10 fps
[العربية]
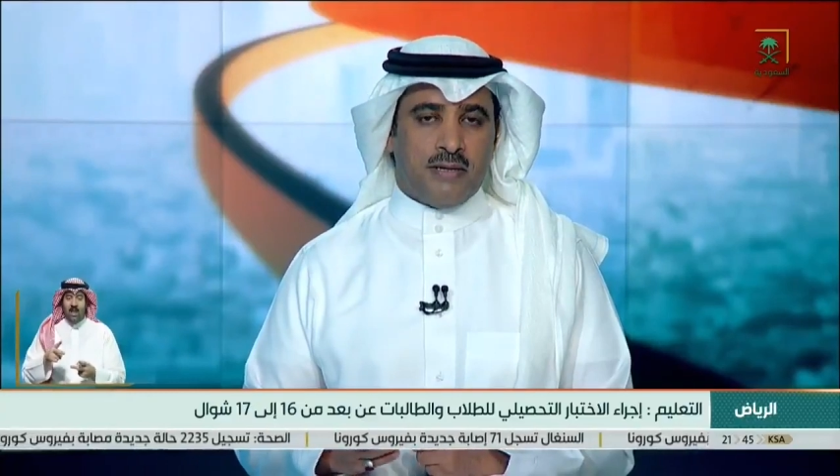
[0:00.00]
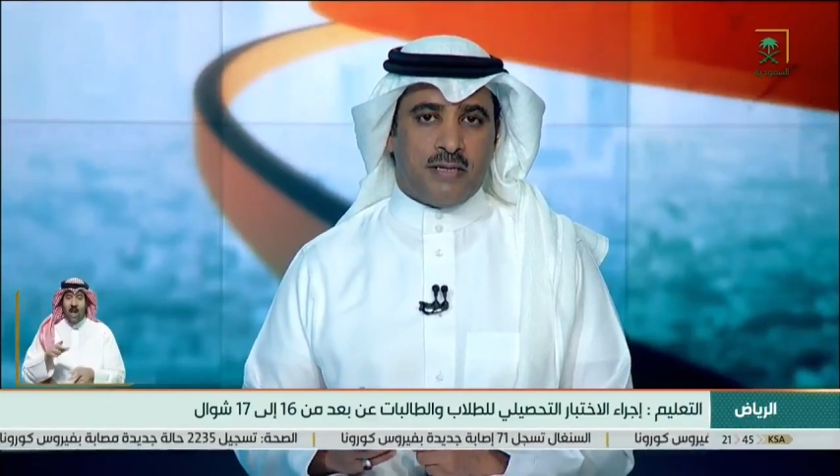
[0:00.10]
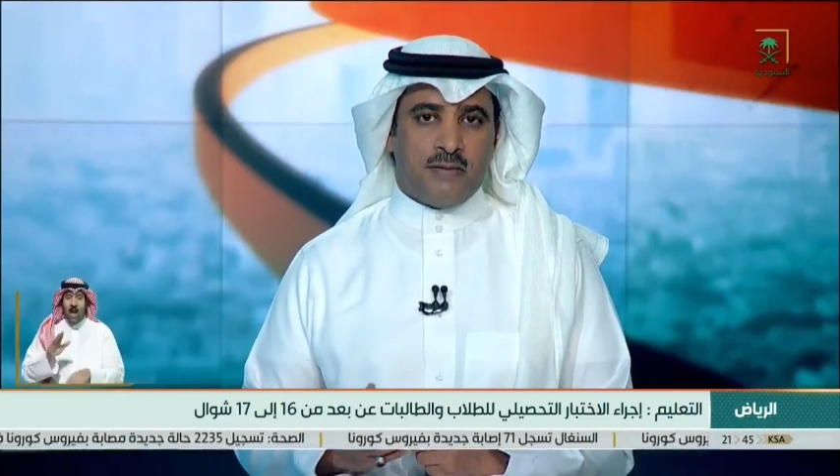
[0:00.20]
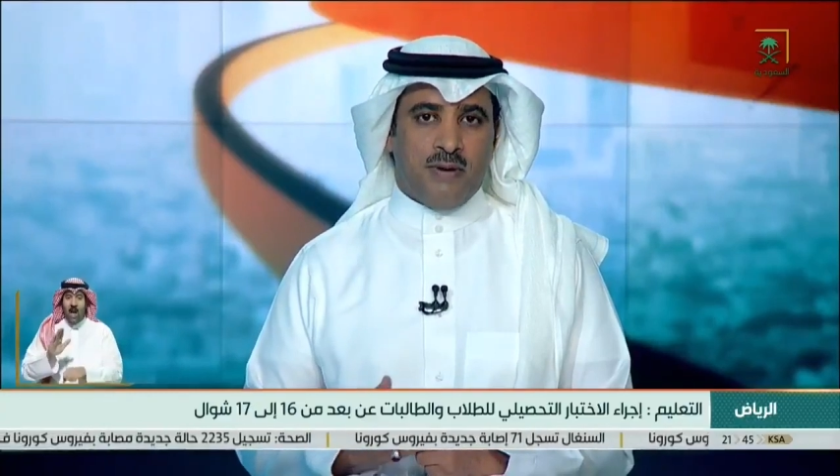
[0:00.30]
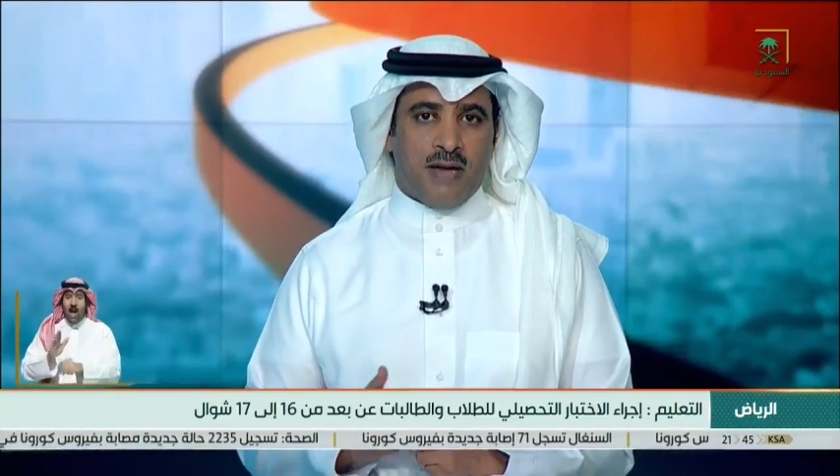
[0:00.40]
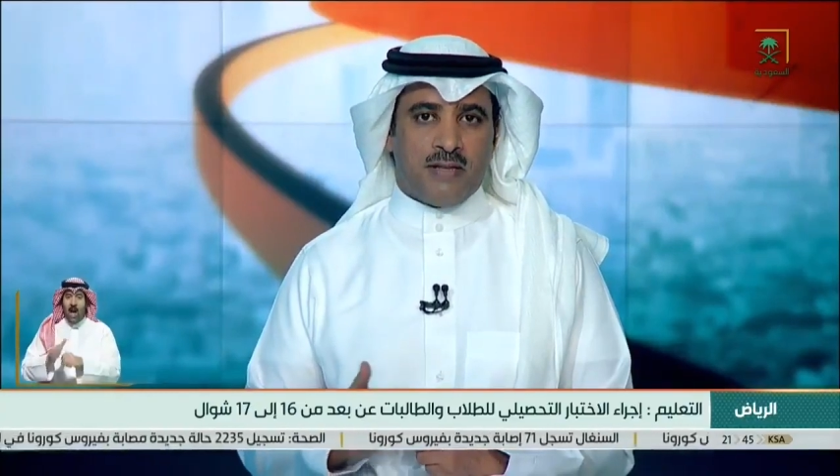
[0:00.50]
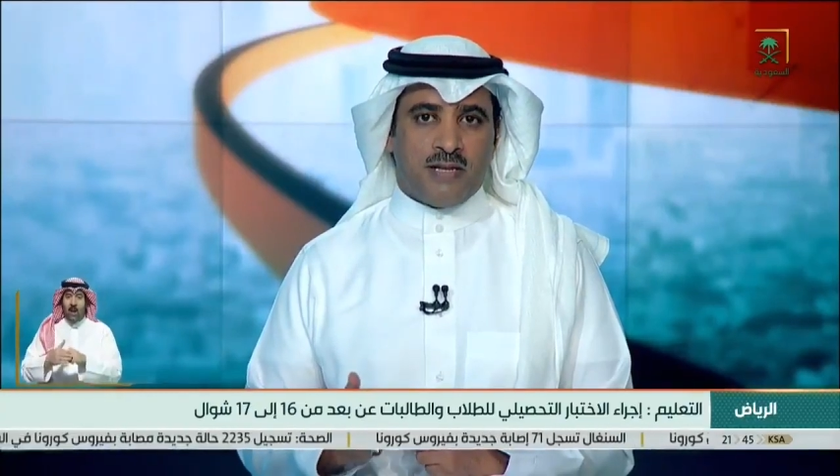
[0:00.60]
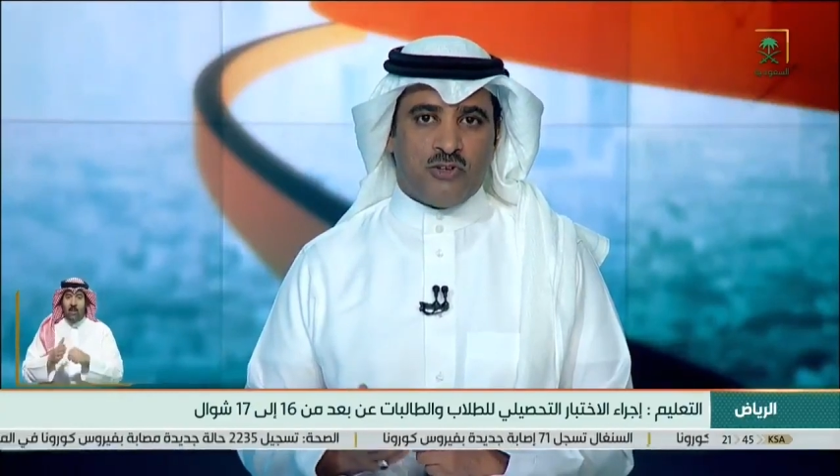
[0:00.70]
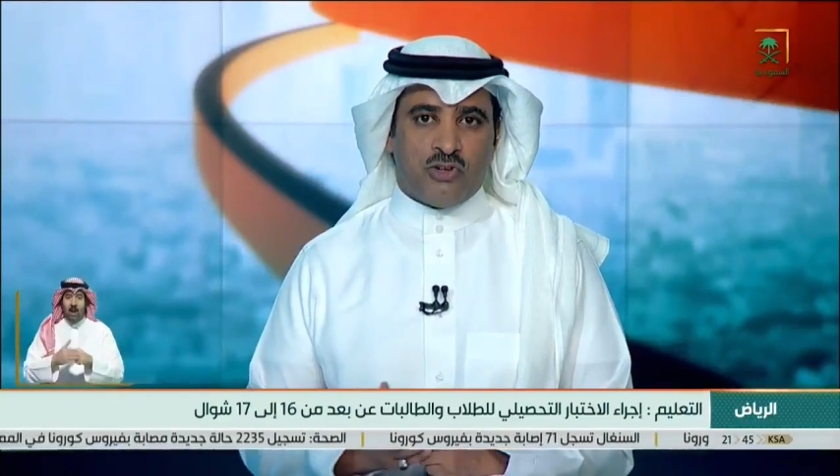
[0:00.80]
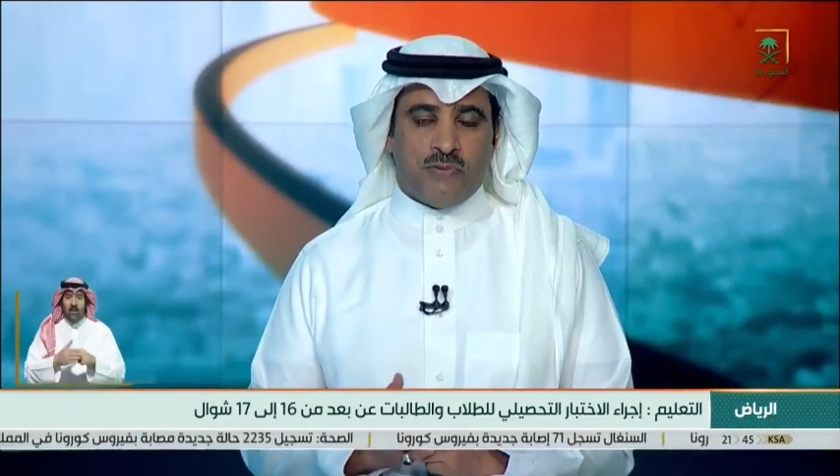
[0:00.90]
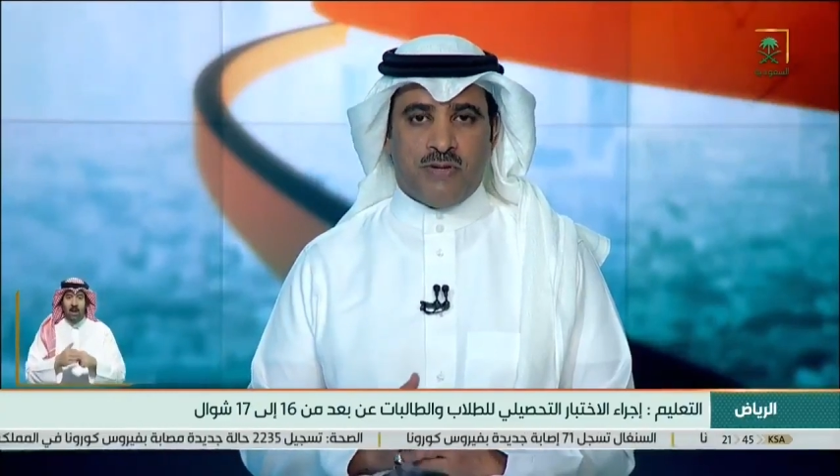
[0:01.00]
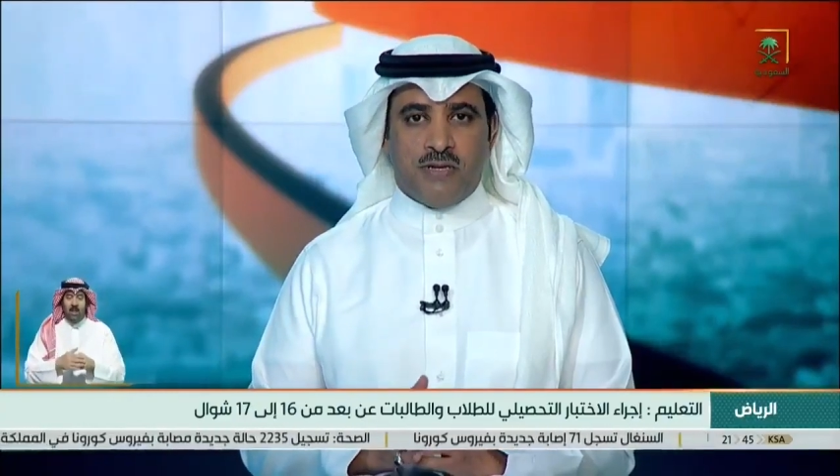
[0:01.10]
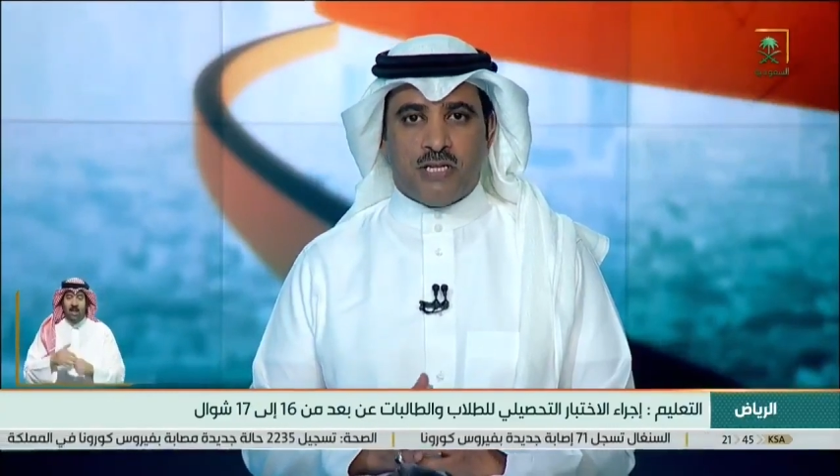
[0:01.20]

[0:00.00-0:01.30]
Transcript: اختبار تجريبي